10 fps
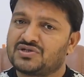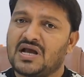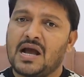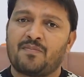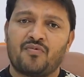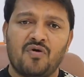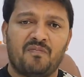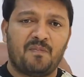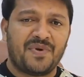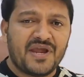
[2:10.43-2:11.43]
उसका आपको
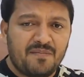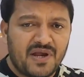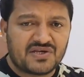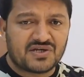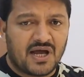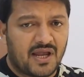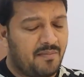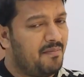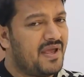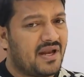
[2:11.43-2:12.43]
पीक भेजना
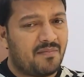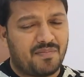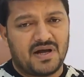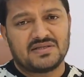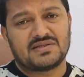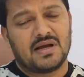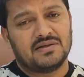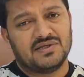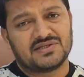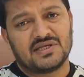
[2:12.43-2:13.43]
है मेरे पास
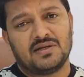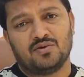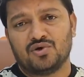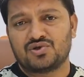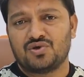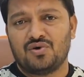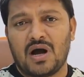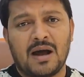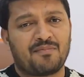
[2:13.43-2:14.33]
जैसे दोस्तों